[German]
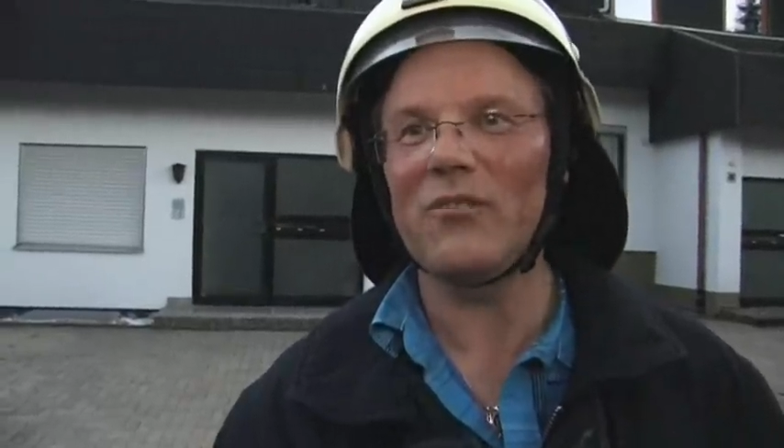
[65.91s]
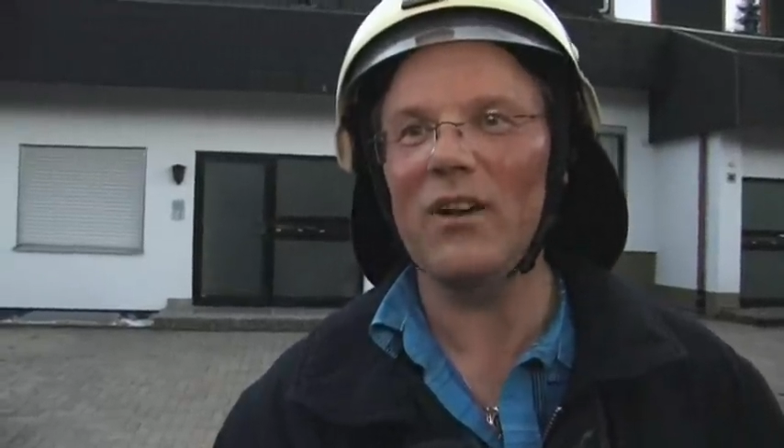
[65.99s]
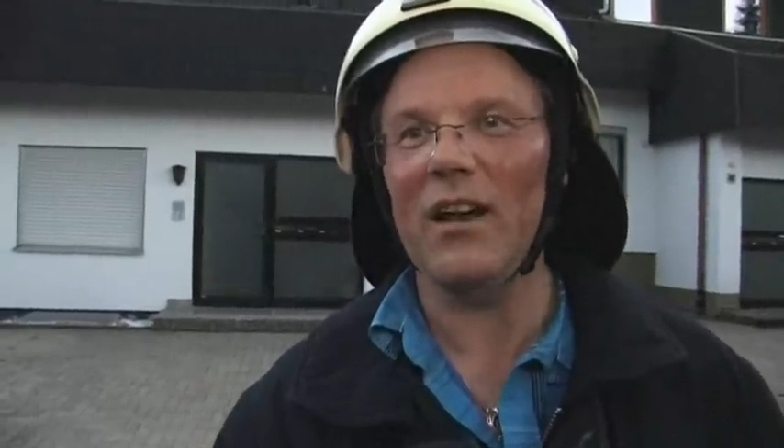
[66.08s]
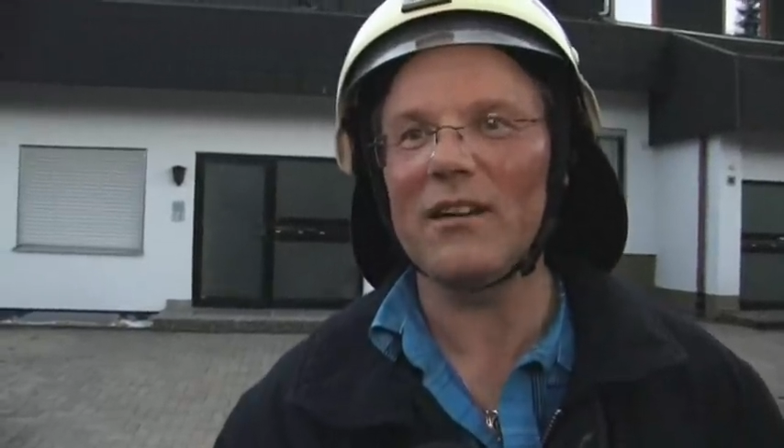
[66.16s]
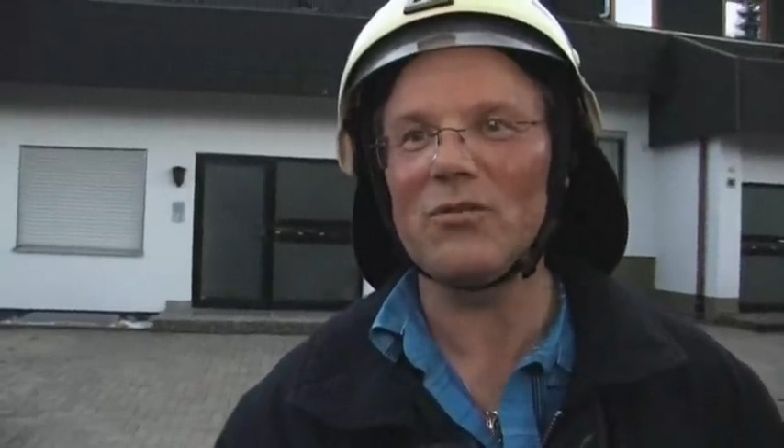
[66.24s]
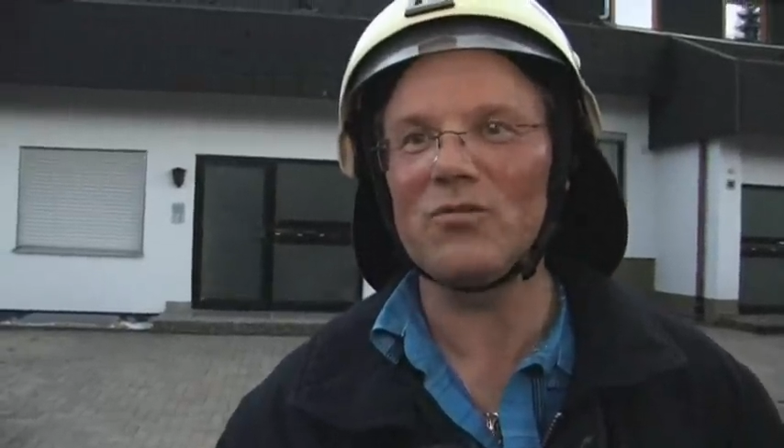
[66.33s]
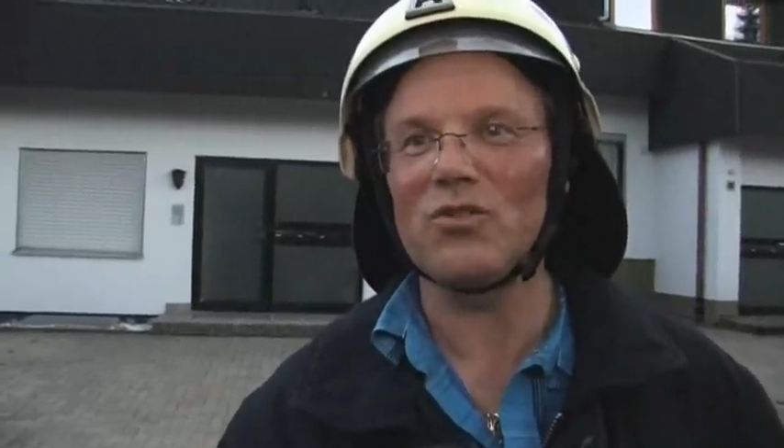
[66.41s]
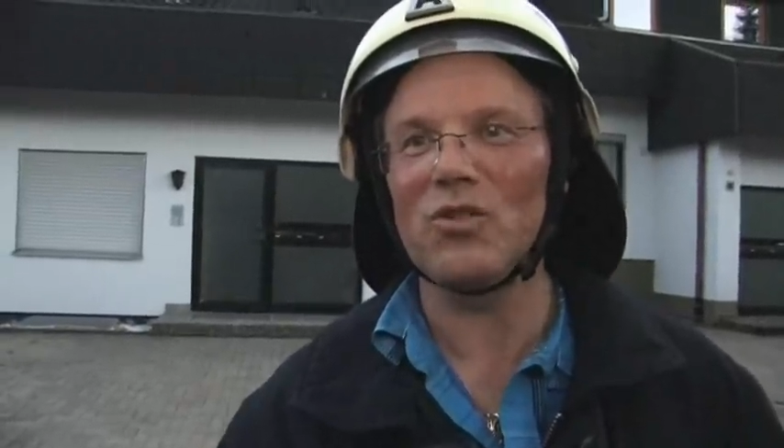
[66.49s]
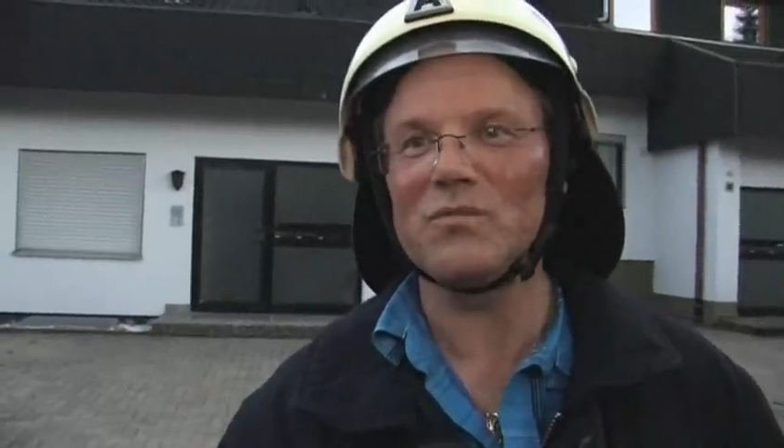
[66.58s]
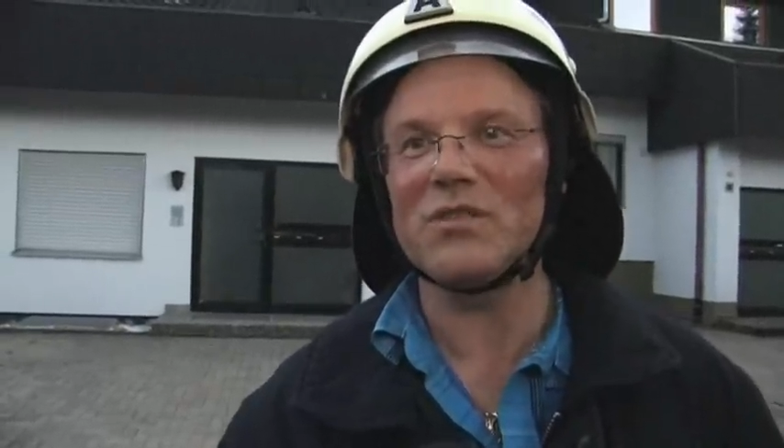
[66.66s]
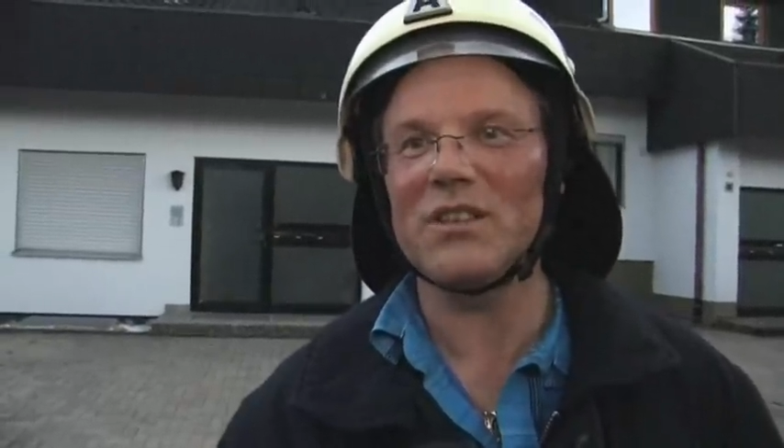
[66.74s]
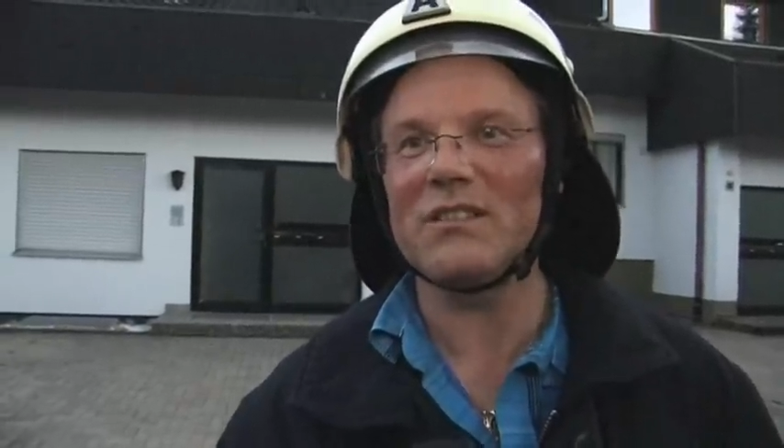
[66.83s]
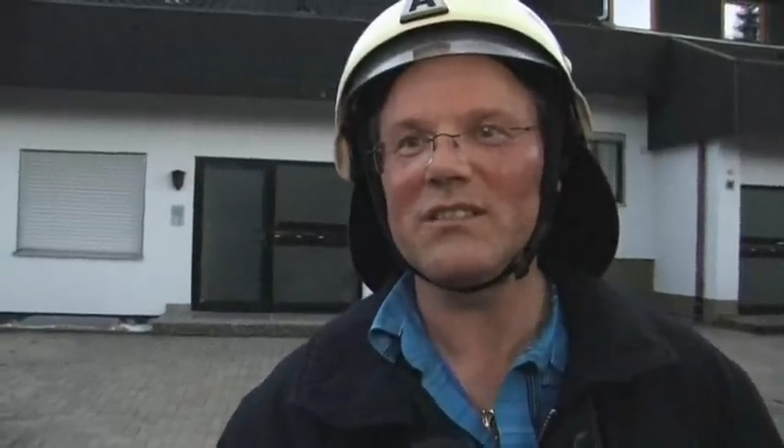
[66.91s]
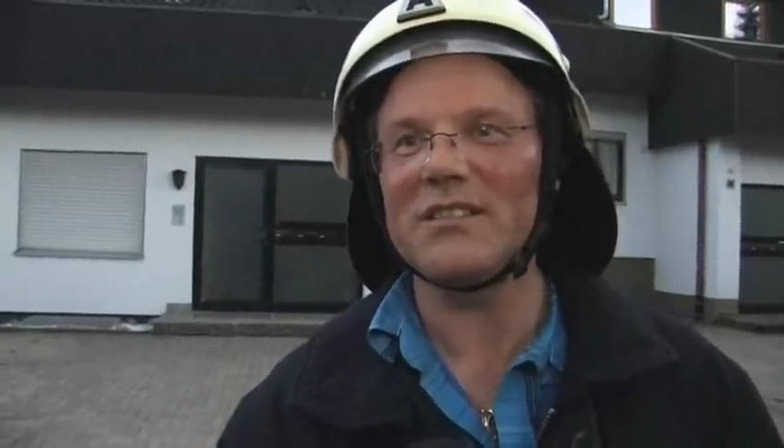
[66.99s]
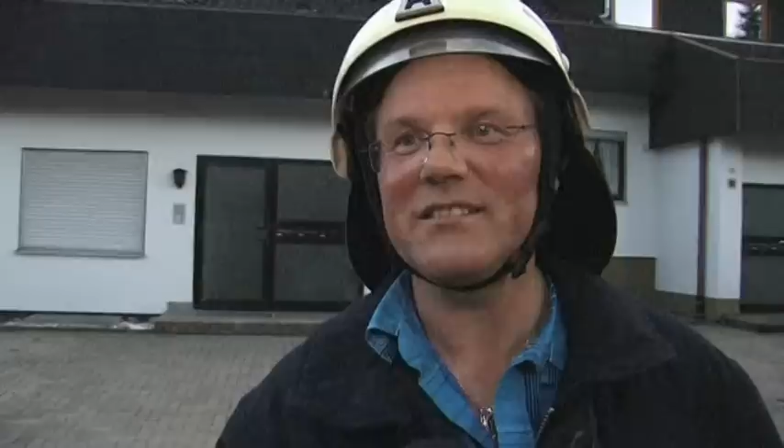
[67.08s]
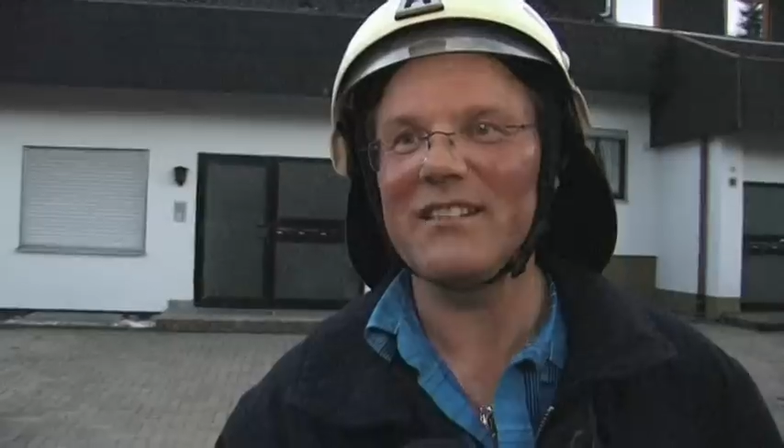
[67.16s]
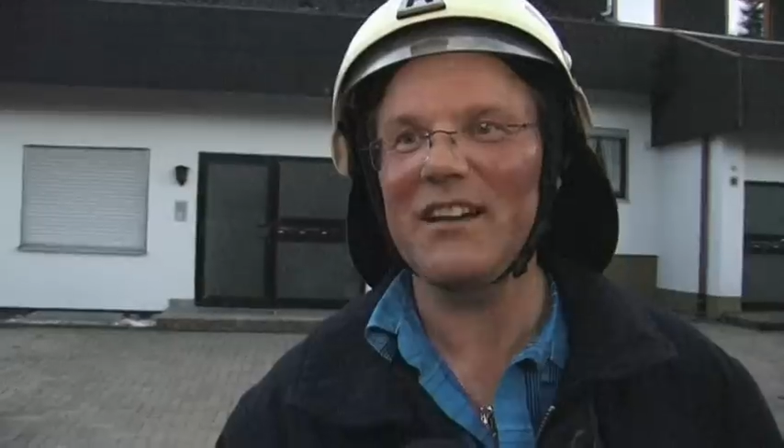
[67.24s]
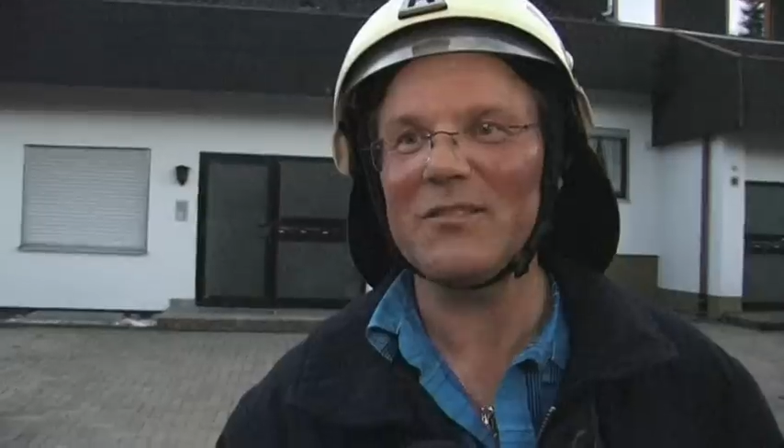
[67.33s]
vielleicht unter Umständen
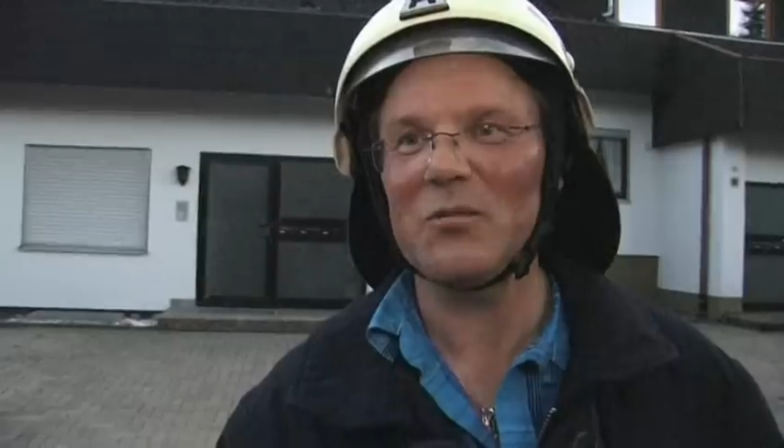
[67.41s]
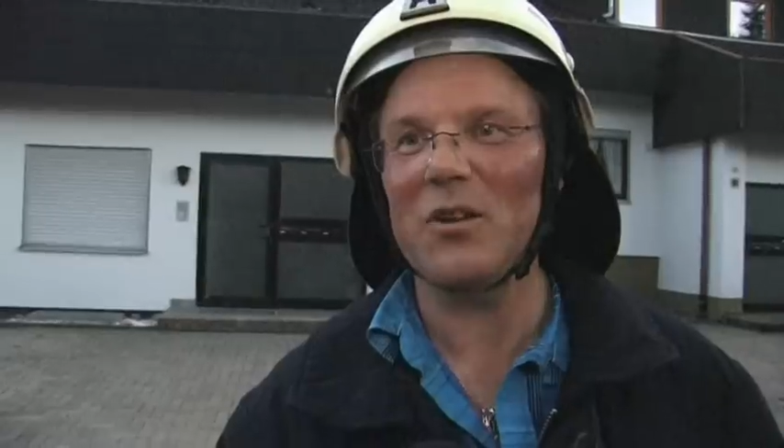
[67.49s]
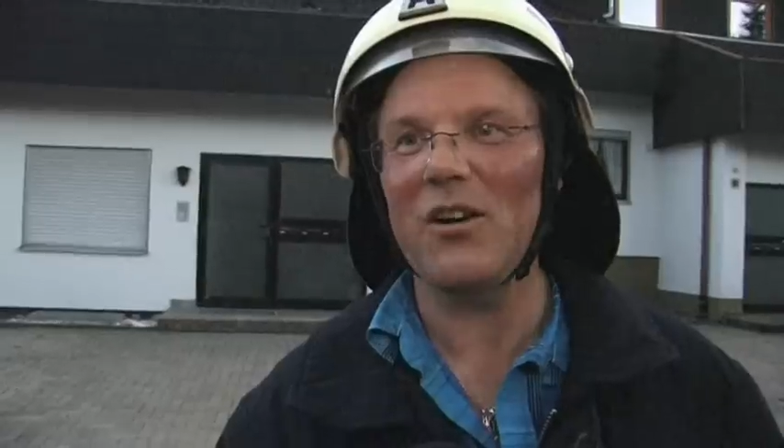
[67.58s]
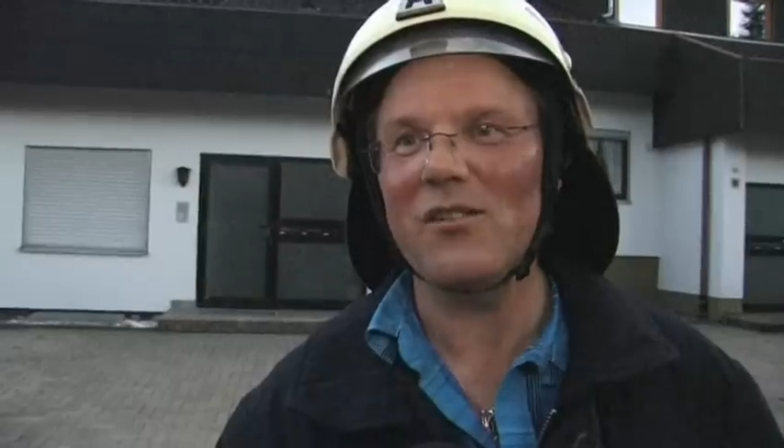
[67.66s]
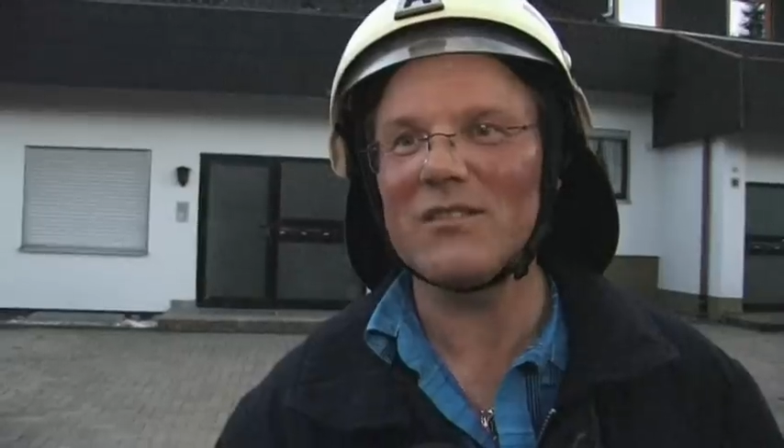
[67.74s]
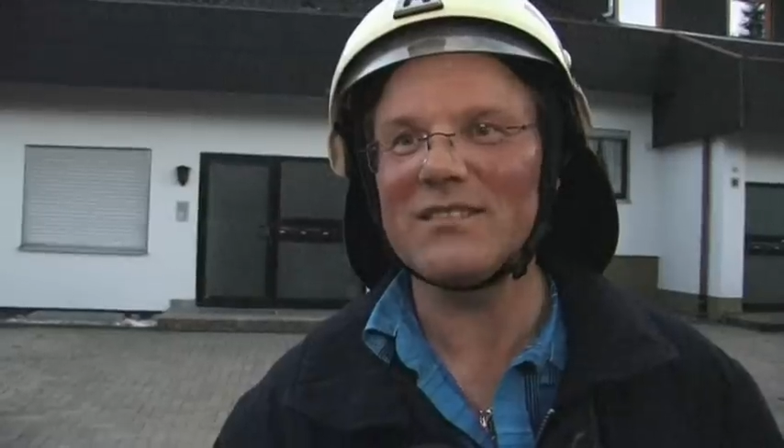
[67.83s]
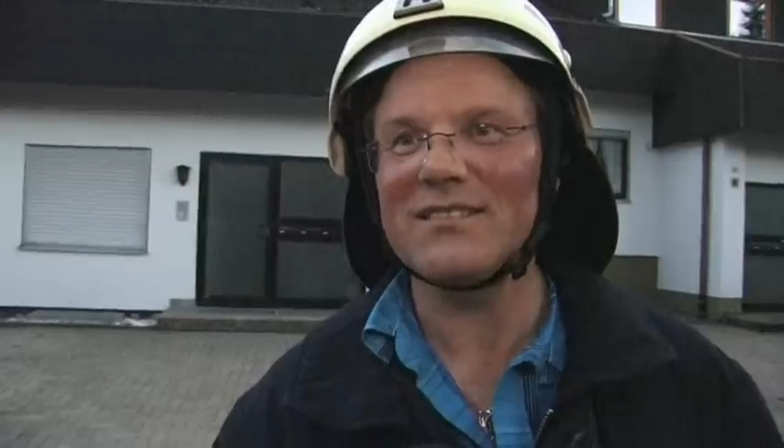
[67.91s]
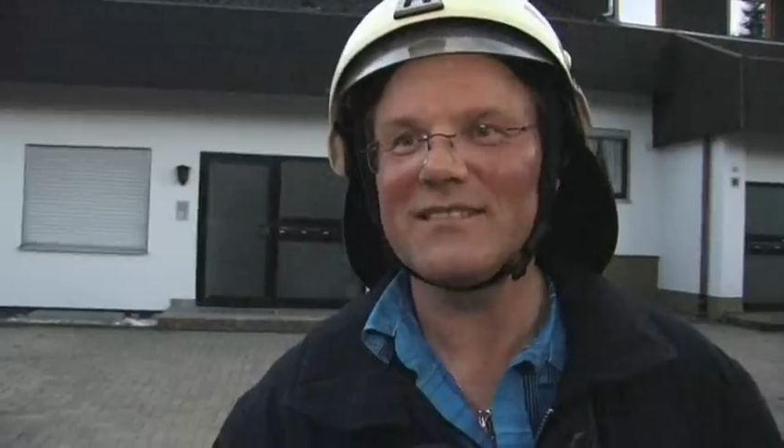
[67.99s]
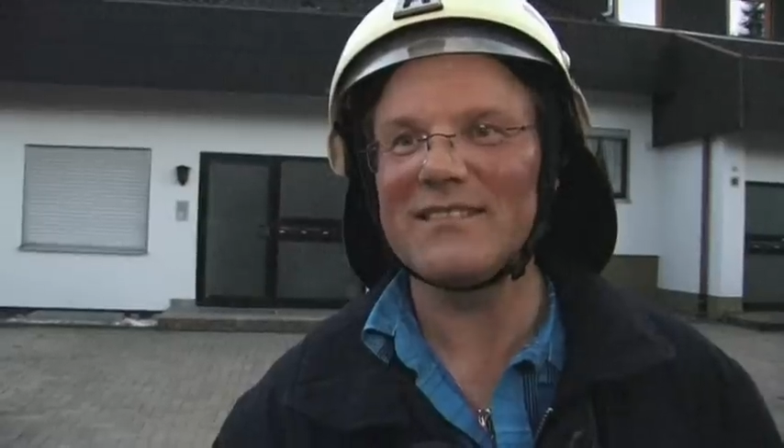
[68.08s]
diese Nacht wieder raus.